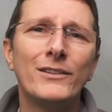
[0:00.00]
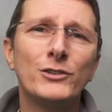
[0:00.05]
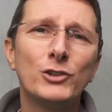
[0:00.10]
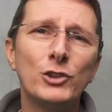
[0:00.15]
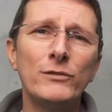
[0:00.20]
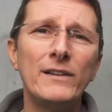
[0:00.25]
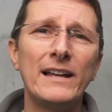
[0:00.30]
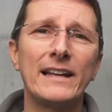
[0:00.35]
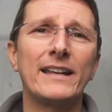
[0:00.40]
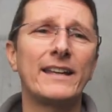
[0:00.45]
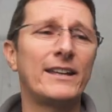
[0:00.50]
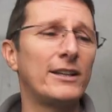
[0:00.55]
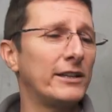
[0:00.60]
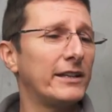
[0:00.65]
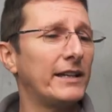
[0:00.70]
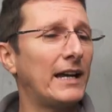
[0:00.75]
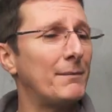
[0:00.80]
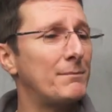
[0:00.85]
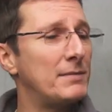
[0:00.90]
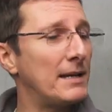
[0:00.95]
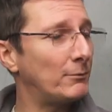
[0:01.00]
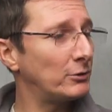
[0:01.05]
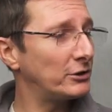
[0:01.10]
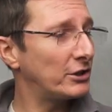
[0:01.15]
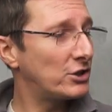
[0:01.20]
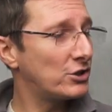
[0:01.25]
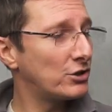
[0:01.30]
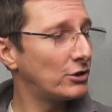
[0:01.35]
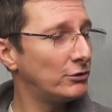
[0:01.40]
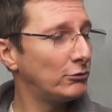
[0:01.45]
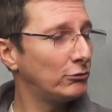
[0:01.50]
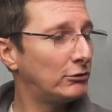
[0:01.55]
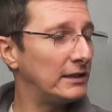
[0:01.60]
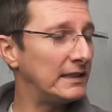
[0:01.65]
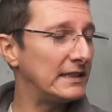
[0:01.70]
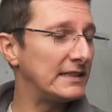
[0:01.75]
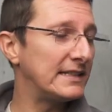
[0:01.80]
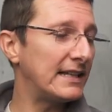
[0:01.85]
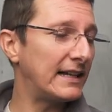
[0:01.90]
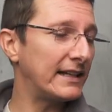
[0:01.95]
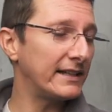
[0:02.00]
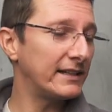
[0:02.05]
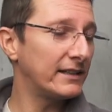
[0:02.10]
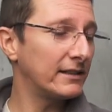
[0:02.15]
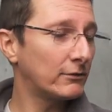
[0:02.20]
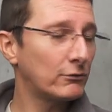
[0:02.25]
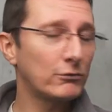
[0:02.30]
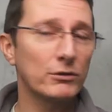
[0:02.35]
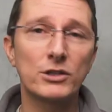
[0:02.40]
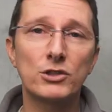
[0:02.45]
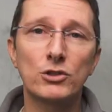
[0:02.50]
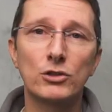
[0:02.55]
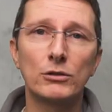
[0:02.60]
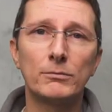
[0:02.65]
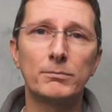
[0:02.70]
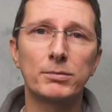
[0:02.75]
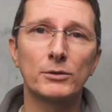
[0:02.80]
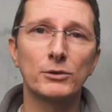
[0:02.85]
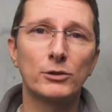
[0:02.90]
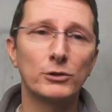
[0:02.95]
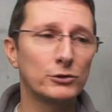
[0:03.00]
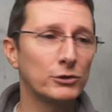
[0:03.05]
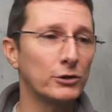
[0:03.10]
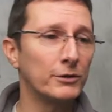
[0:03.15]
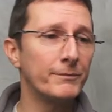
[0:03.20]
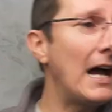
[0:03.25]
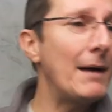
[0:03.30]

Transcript: dov'è che abbiamo deciso di utilizzare questo prodotto?